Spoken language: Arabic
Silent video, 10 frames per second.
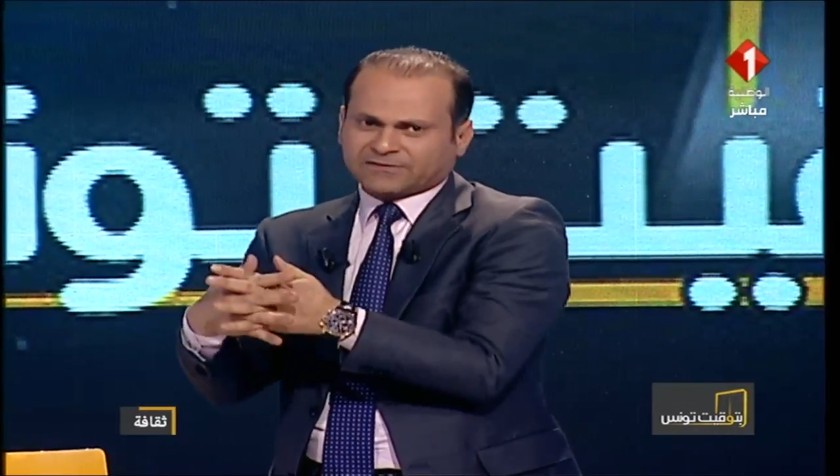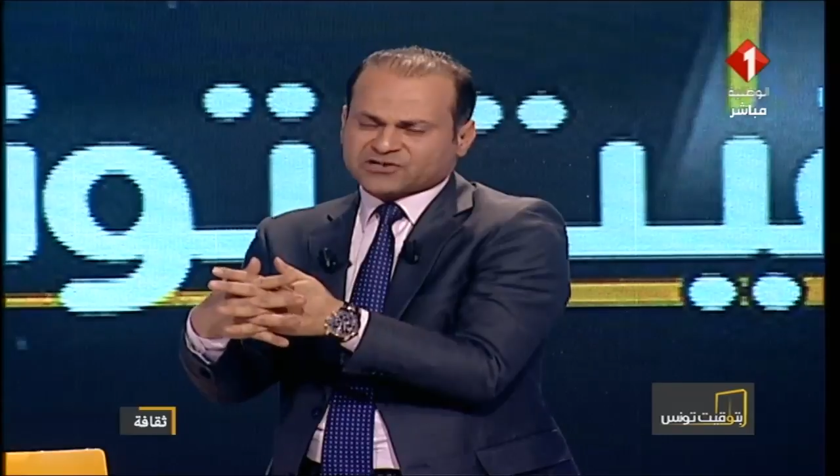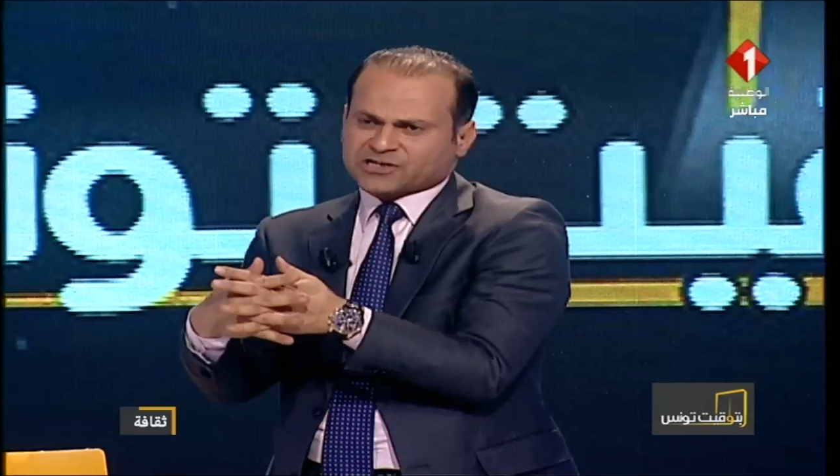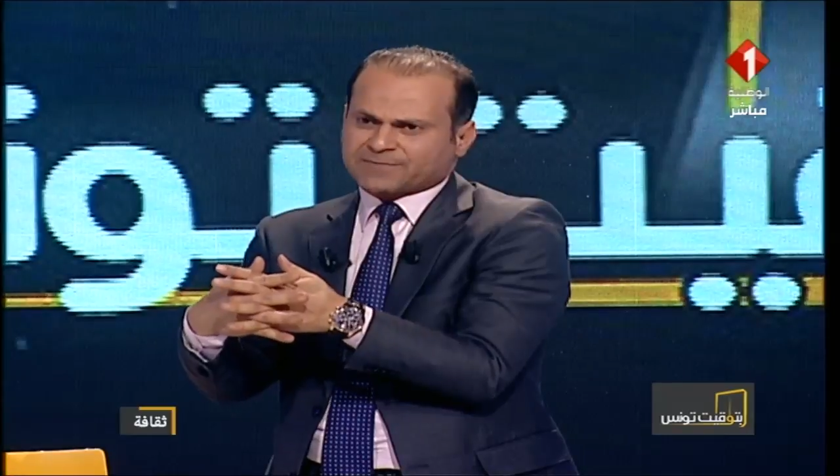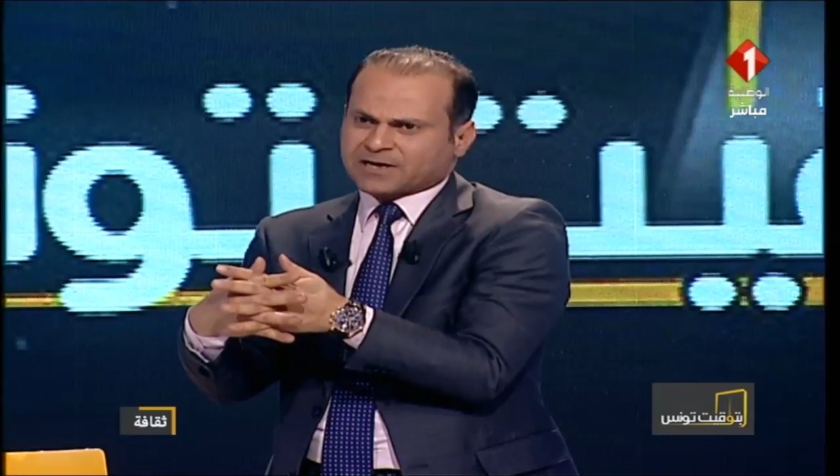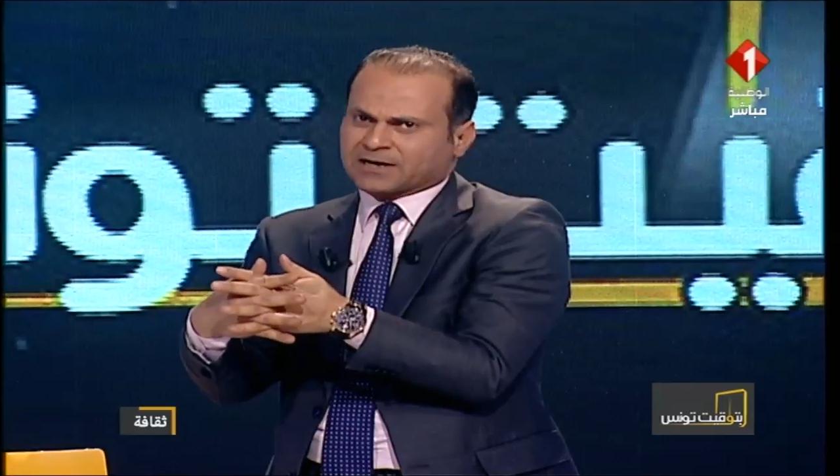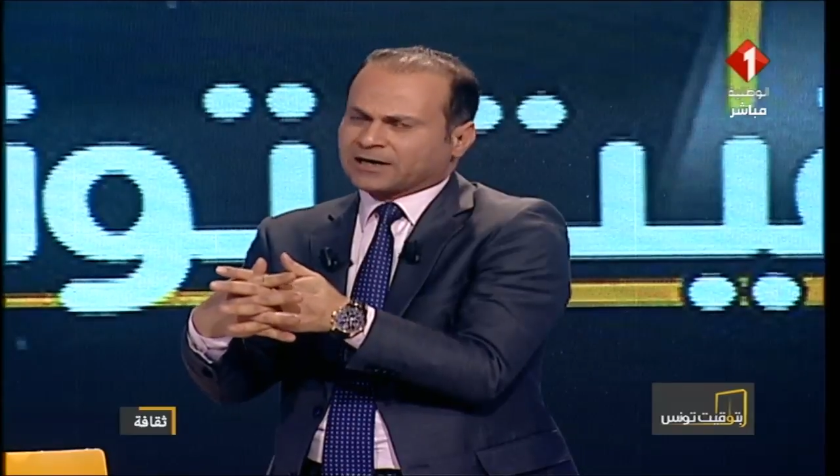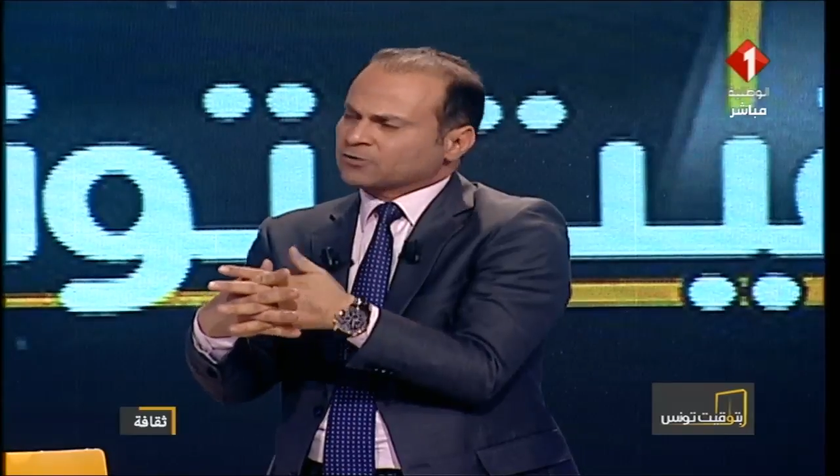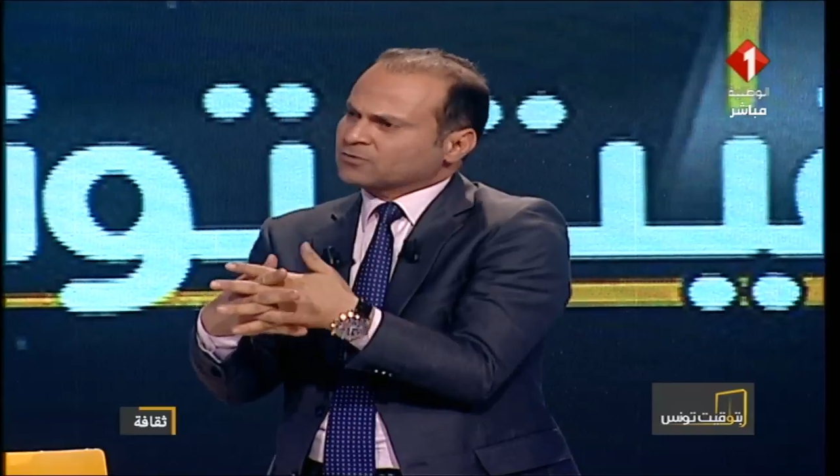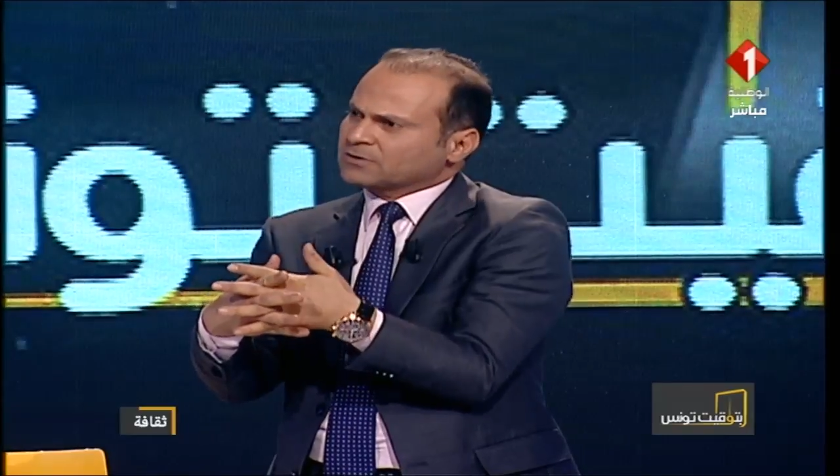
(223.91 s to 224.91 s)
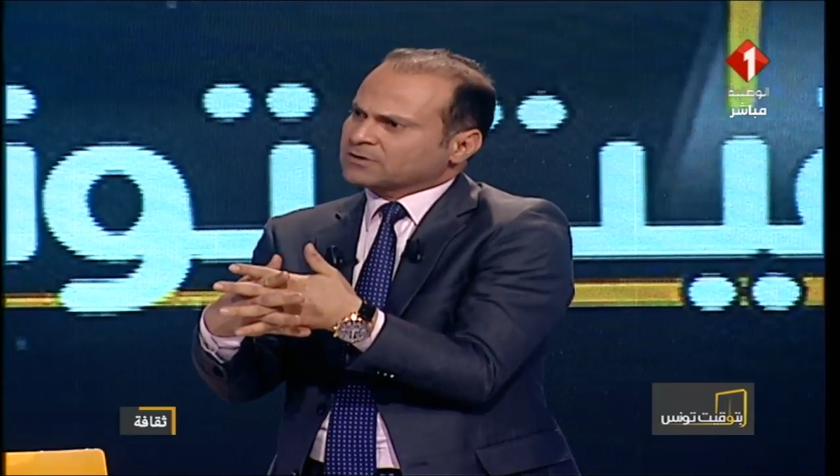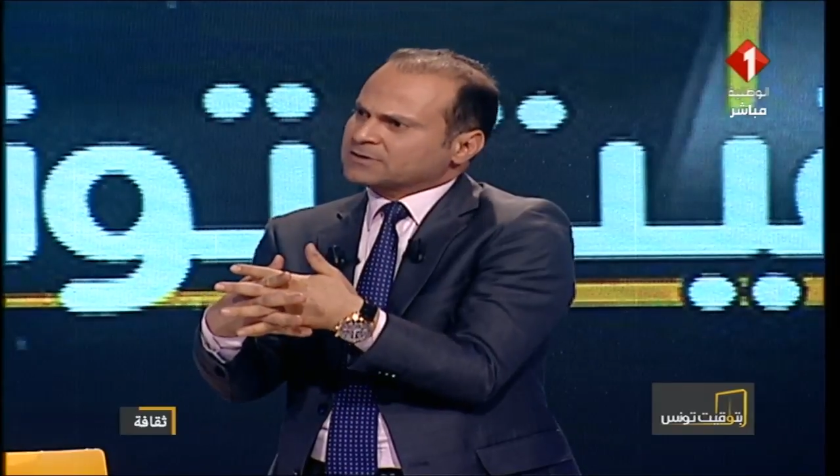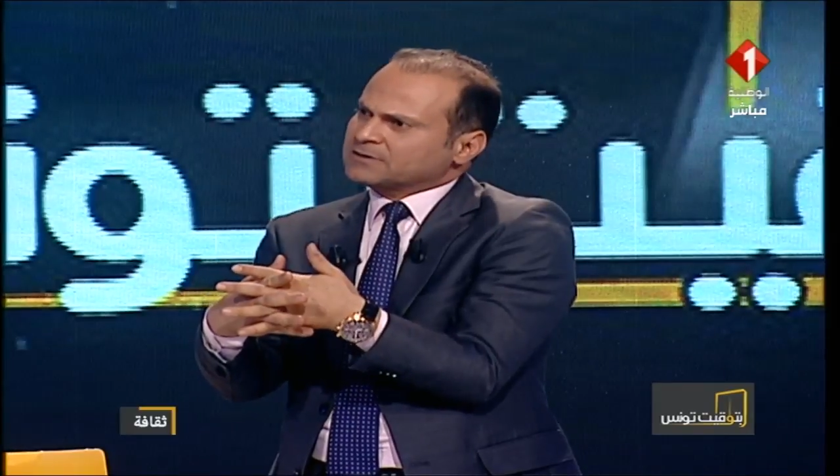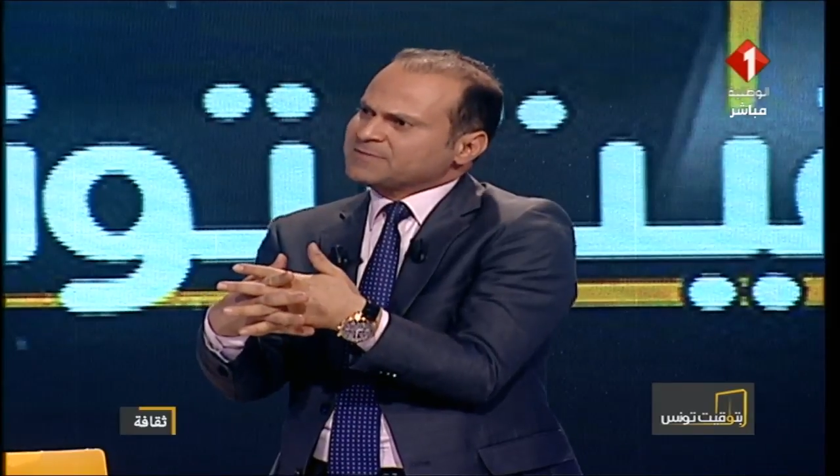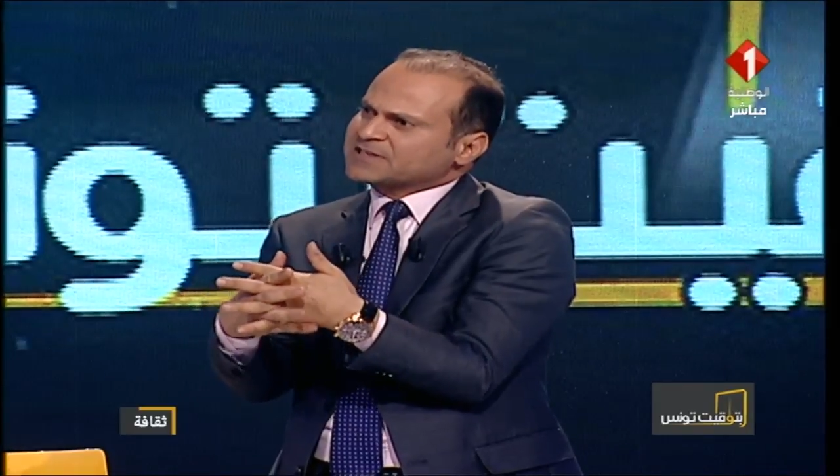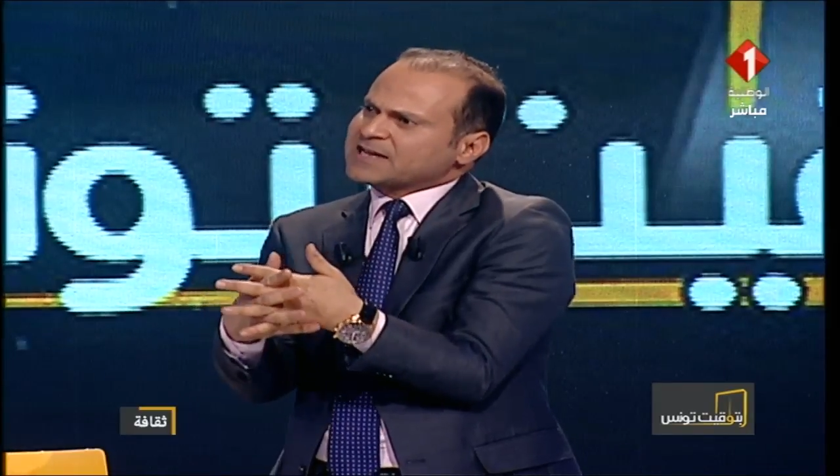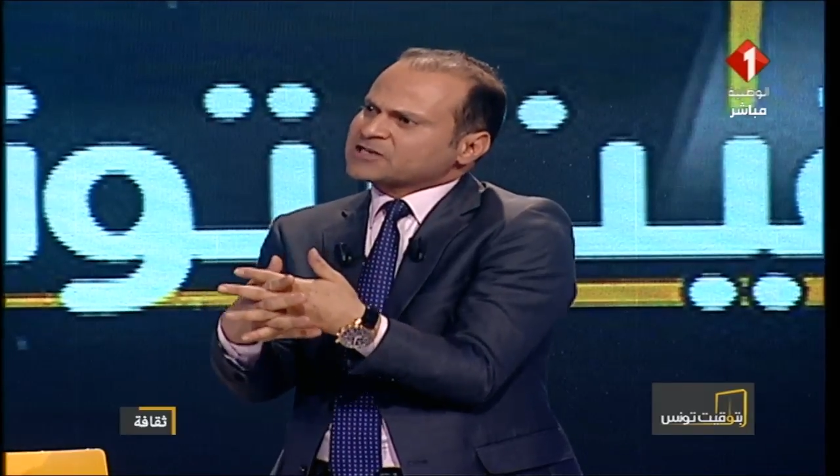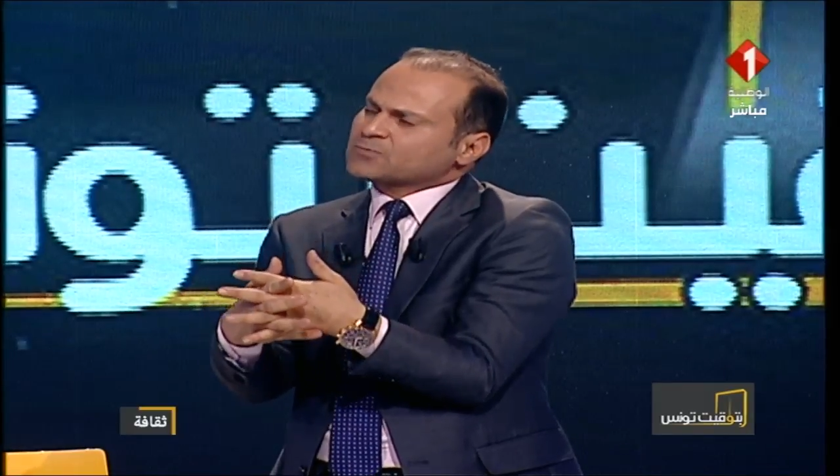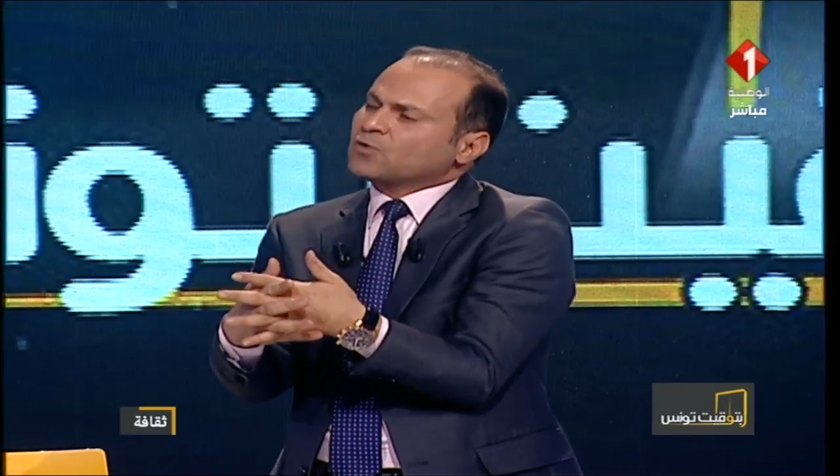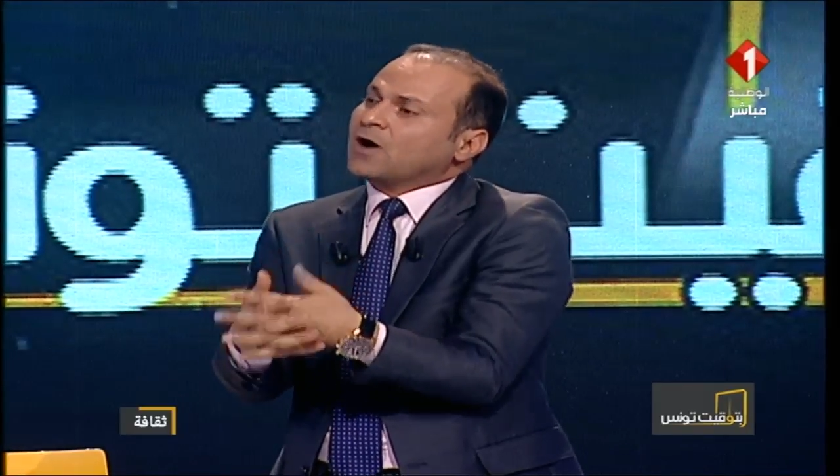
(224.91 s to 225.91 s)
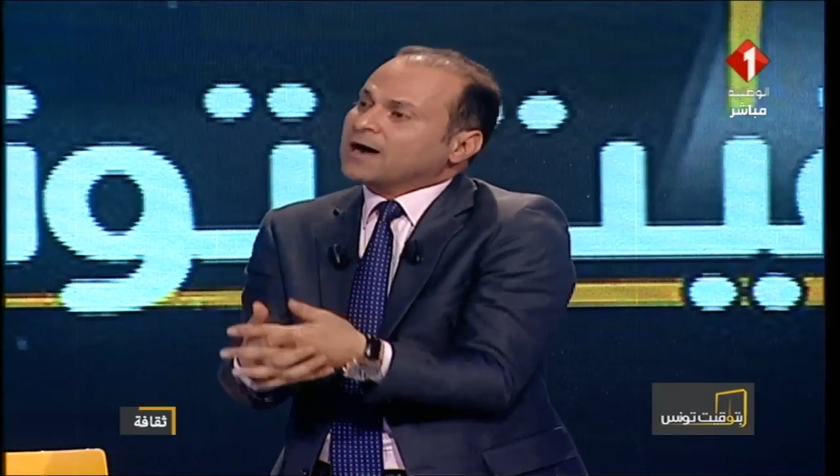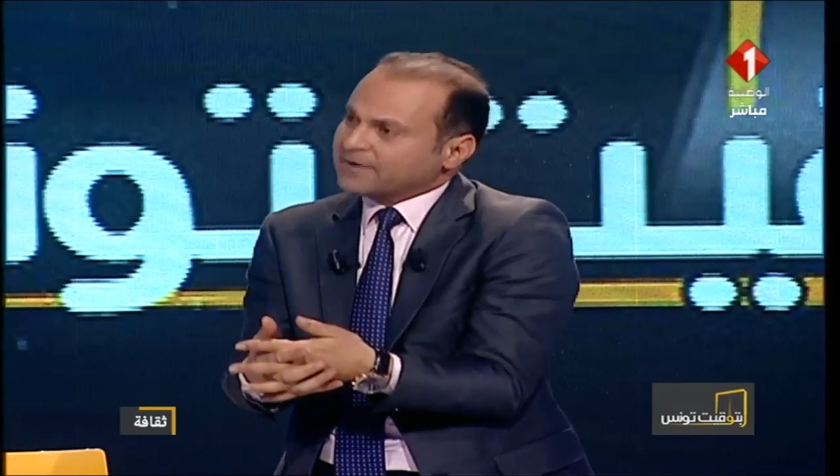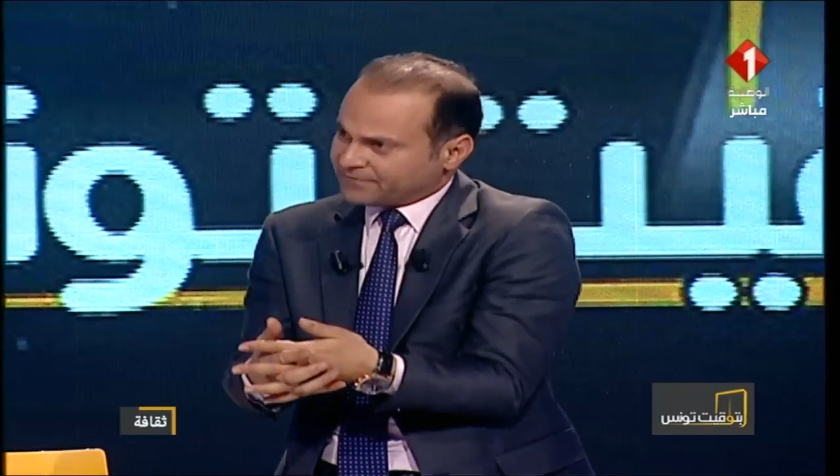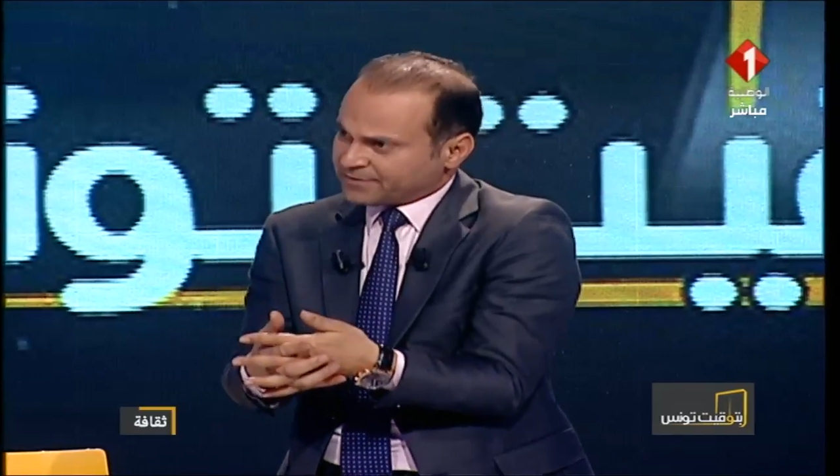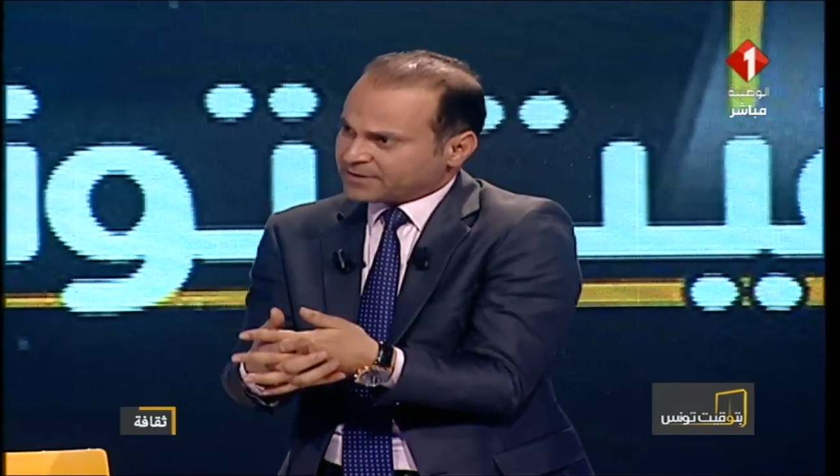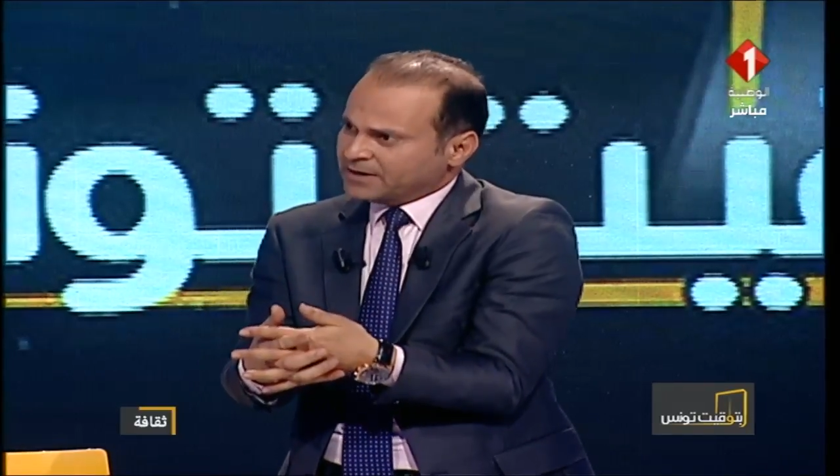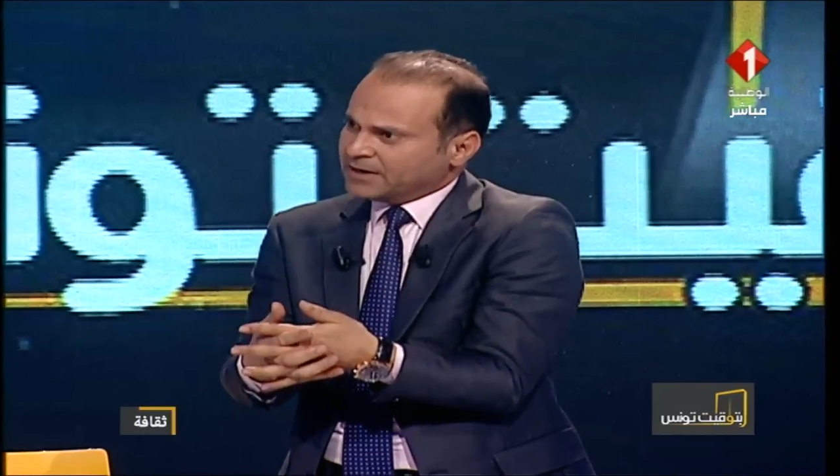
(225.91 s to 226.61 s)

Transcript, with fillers: في الشمال انه المزاج محافظ